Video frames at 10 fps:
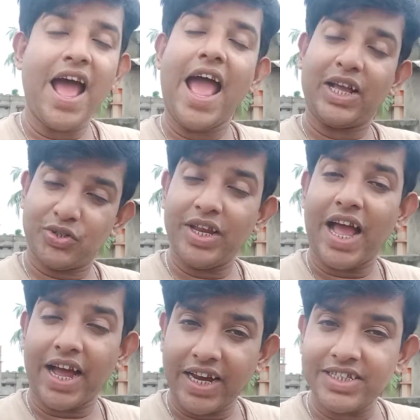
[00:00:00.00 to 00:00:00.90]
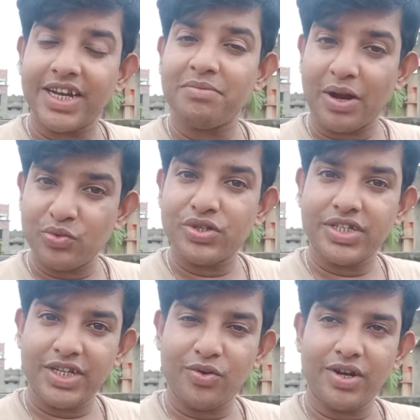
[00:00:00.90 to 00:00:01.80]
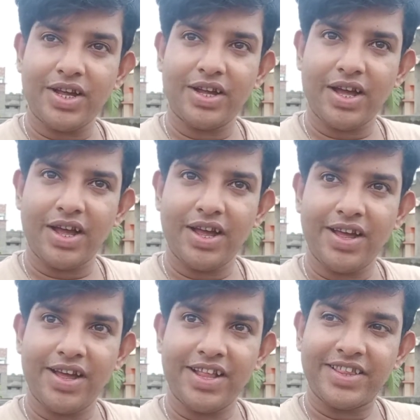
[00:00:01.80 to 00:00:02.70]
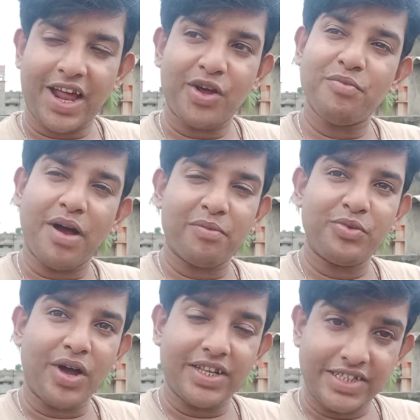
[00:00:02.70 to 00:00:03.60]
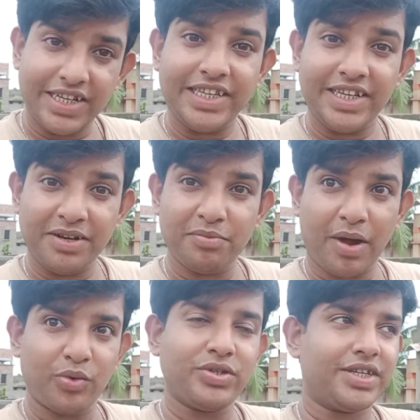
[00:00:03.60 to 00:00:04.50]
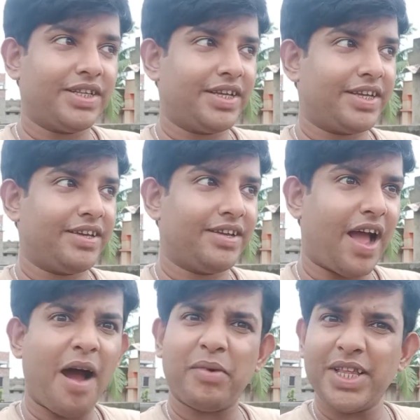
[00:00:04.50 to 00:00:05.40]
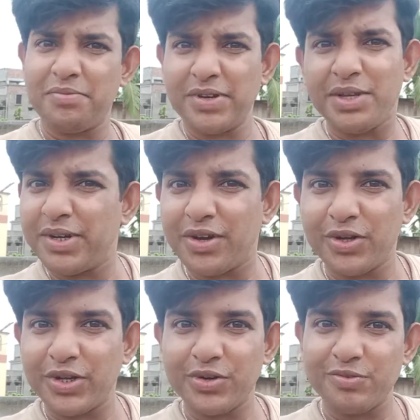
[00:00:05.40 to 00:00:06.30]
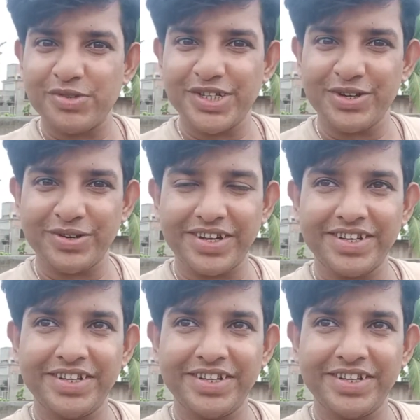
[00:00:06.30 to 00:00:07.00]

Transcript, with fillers: অ্যাকচুয়ালি আগের যারা মানুষ ছিল না তারাও ভাবতো আজকের দিনের মানুষদের দেখে আমাদের পৃথিবীটা হয়তো এরকম ছিল না